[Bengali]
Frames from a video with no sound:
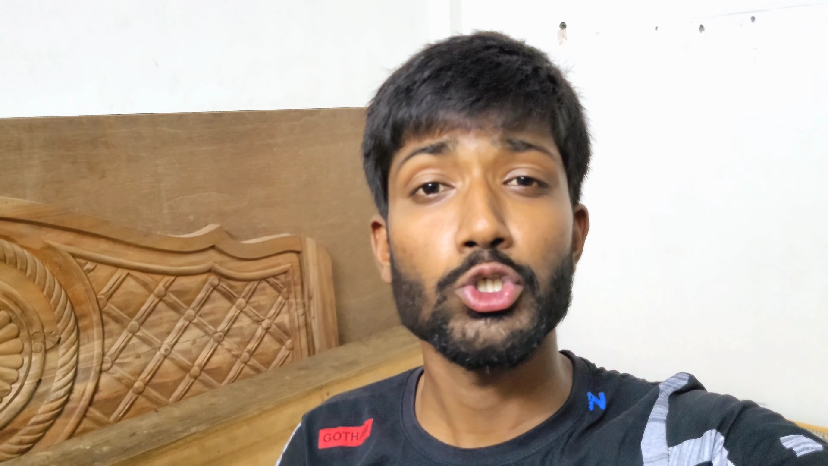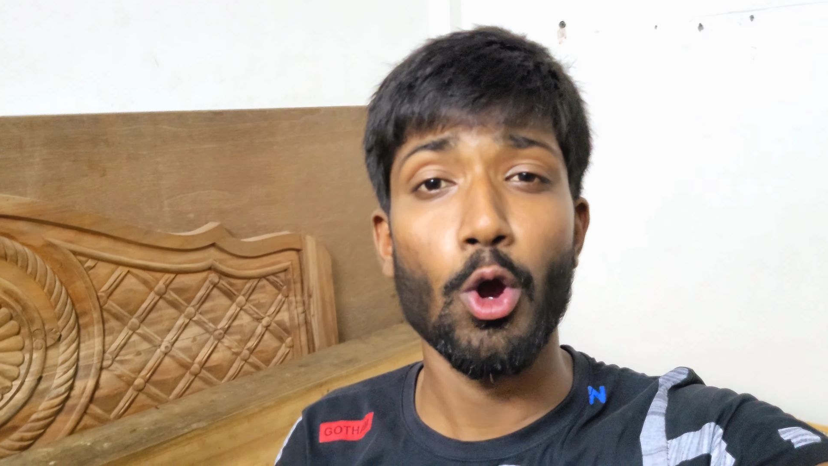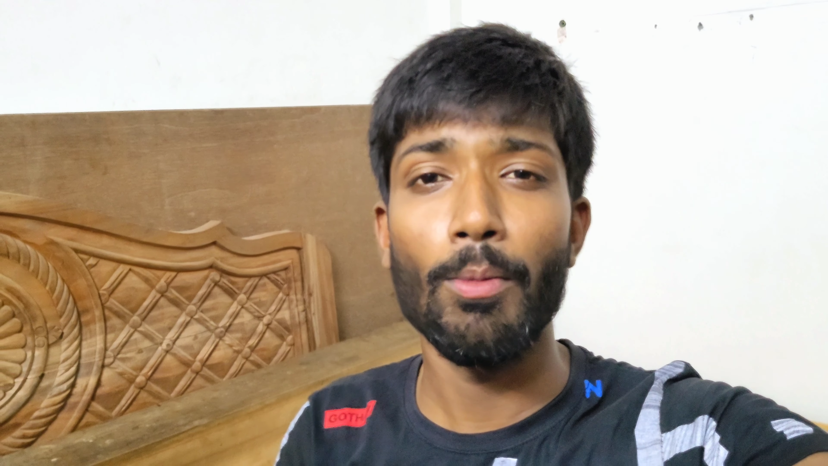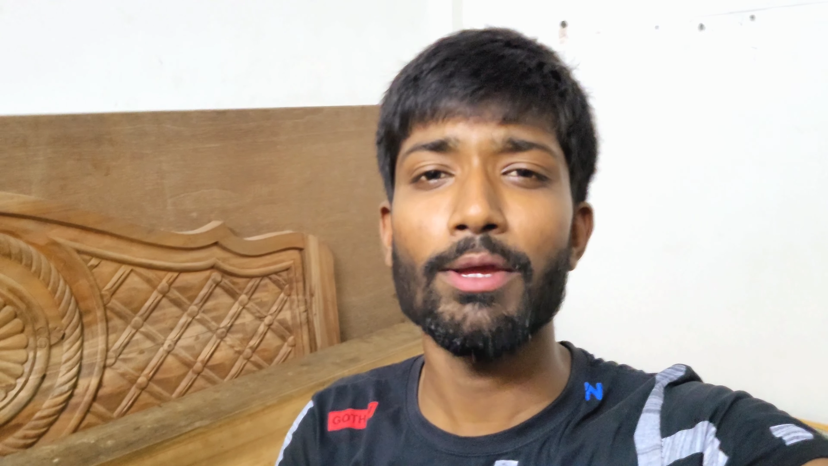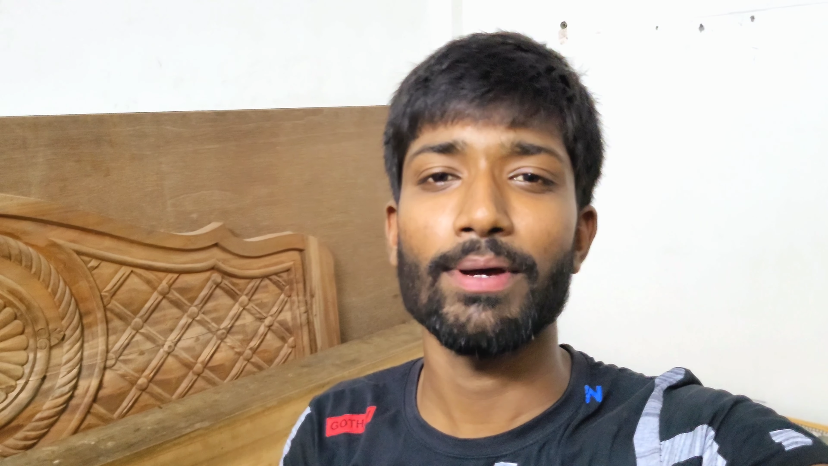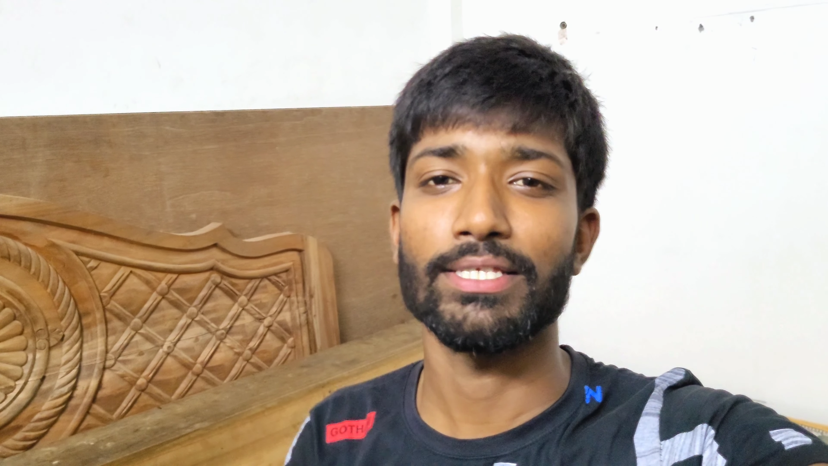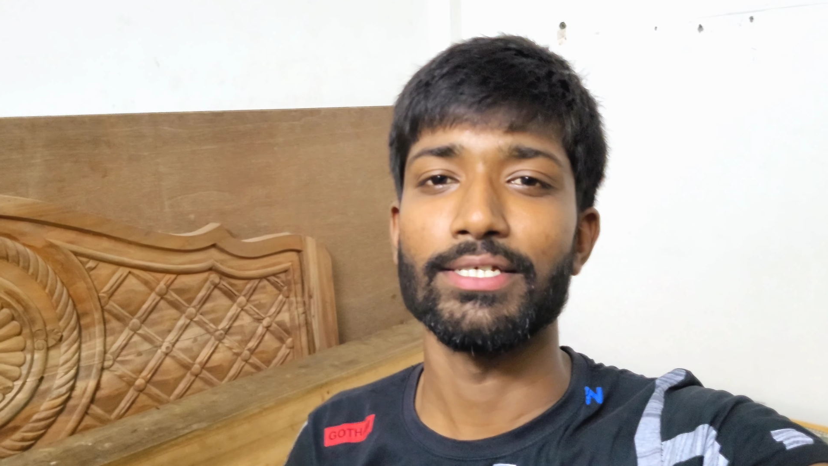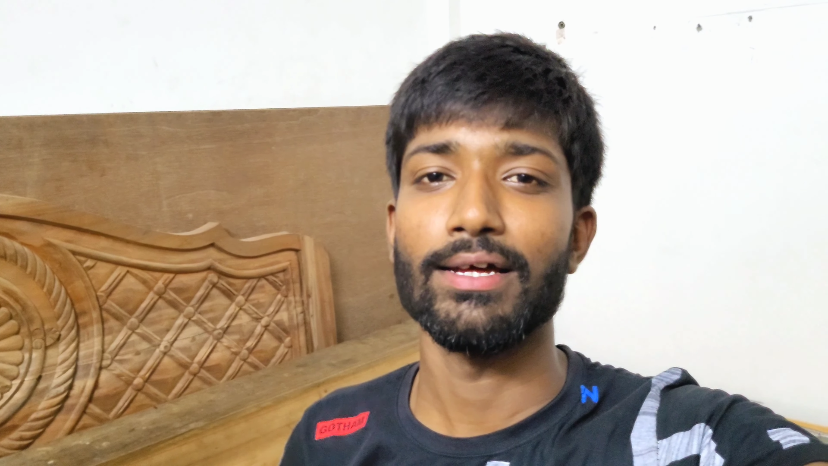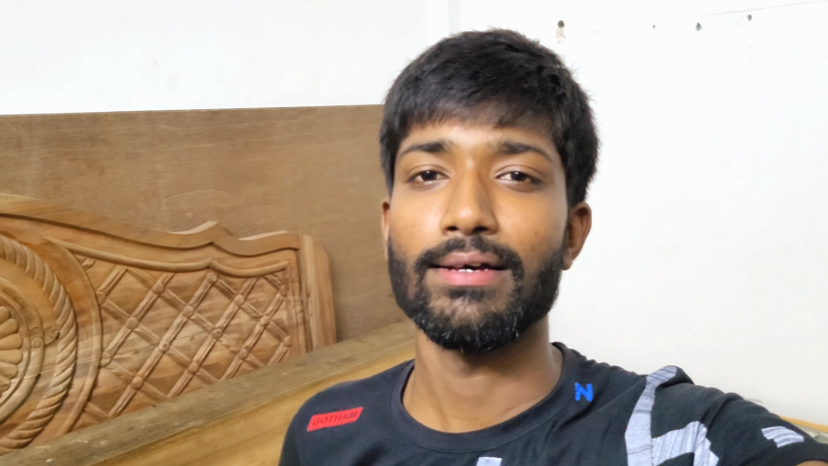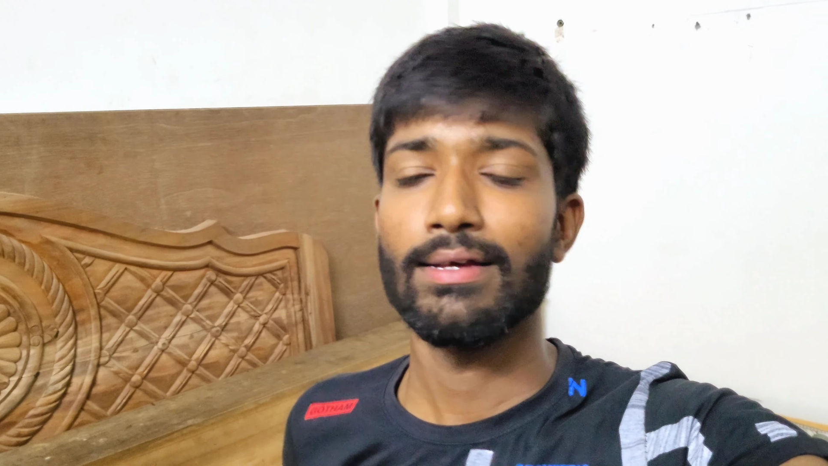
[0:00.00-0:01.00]
সময় পাচ্ছি
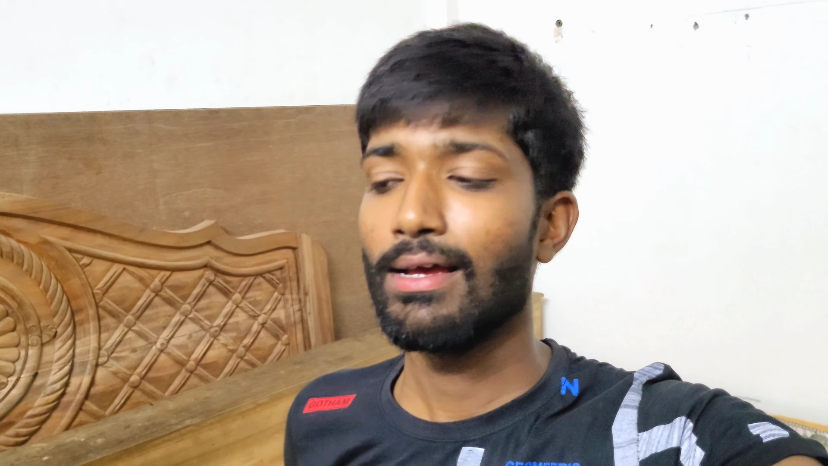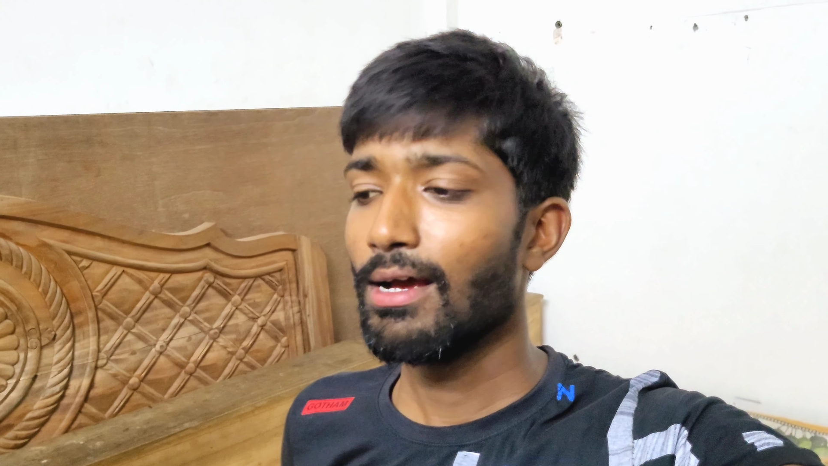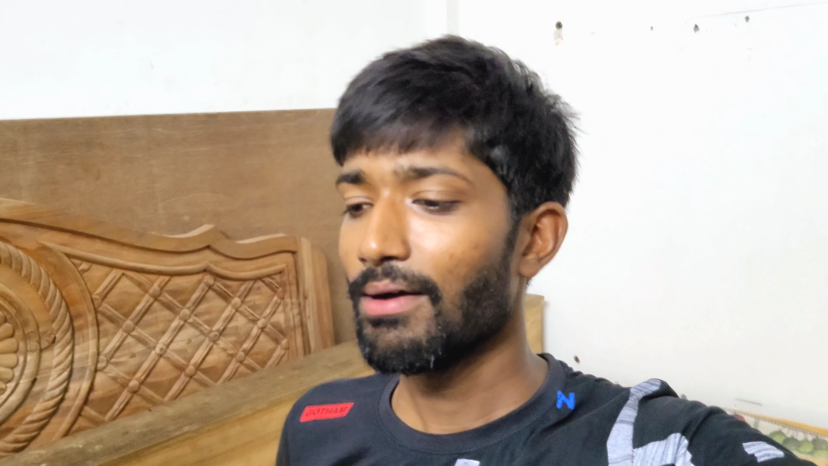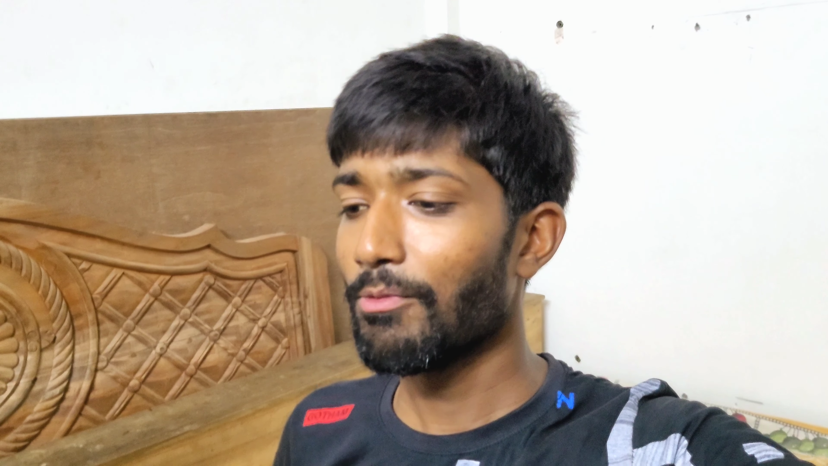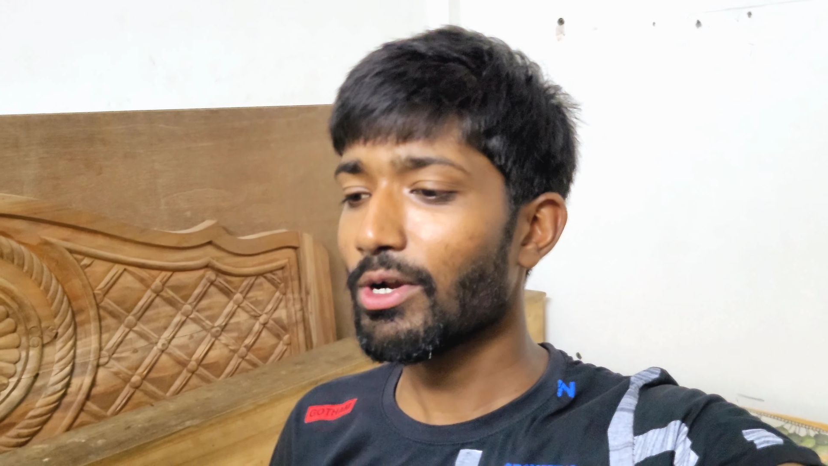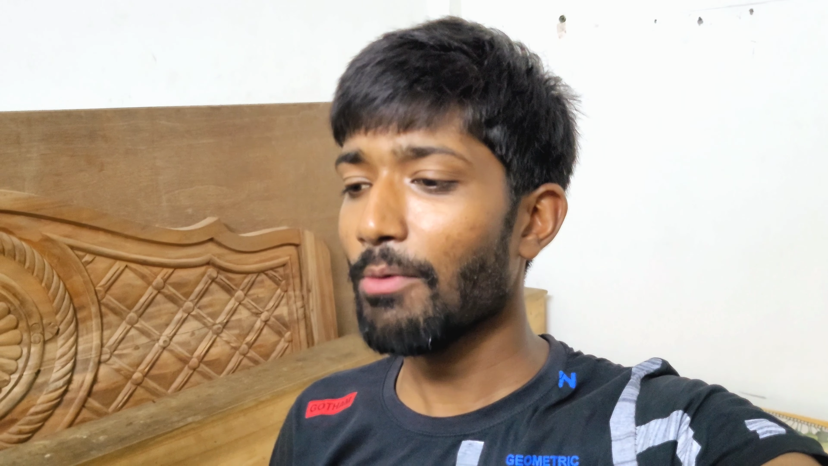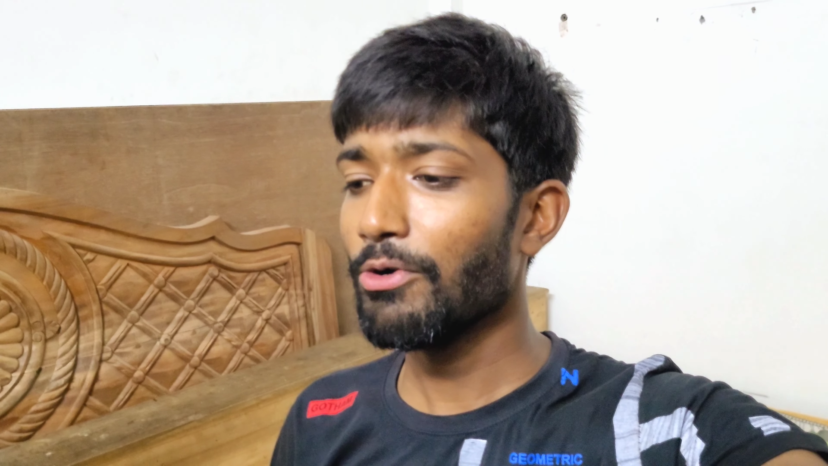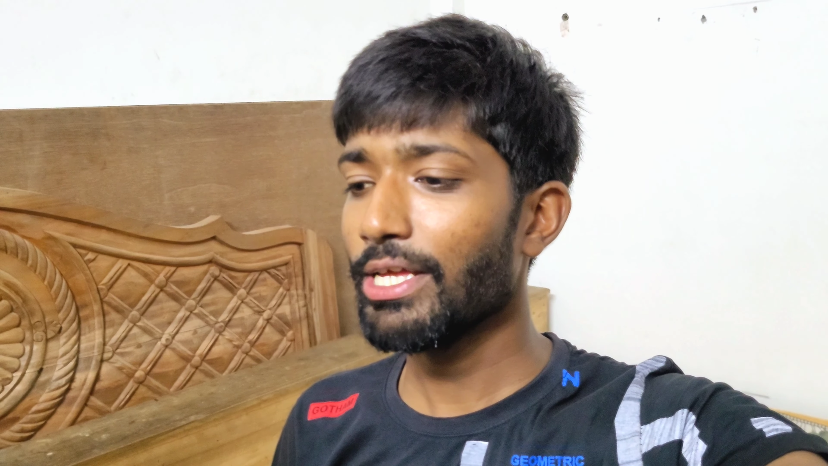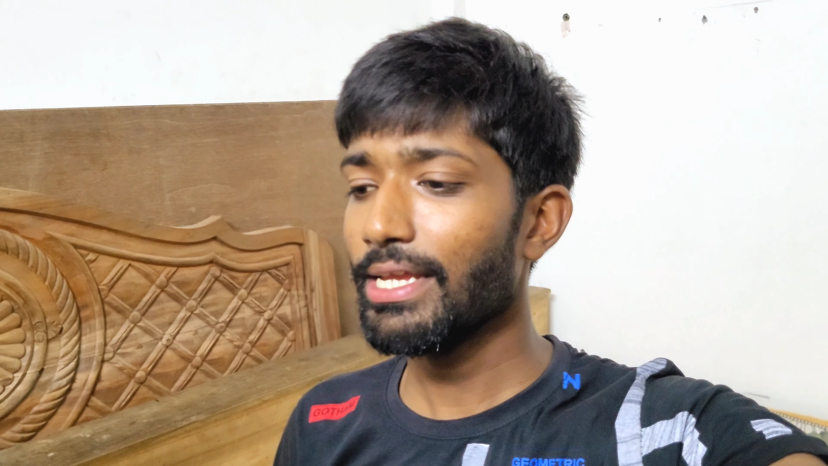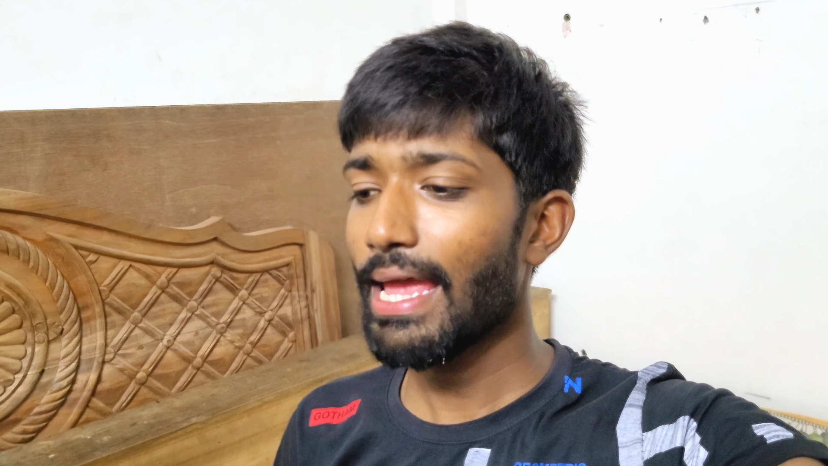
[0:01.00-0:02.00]
না মোটামুটি